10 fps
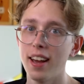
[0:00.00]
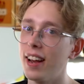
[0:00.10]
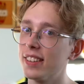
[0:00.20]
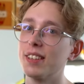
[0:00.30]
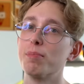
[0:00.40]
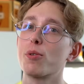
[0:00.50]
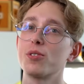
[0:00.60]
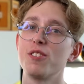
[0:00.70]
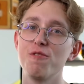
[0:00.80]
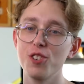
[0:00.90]
это
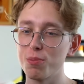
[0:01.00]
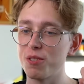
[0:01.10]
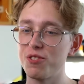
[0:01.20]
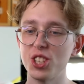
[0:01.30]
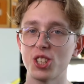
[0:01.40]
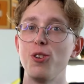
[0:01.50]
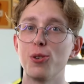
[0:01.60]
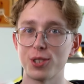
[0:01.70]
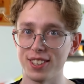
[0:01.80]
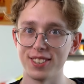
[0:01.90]
просто выжмет все
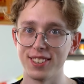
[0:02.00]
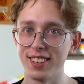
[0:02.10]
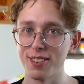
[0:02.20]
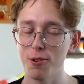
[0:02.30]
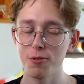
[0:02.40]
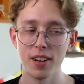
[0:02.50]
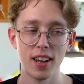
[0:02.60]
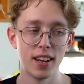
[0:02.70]
слезки из игроков.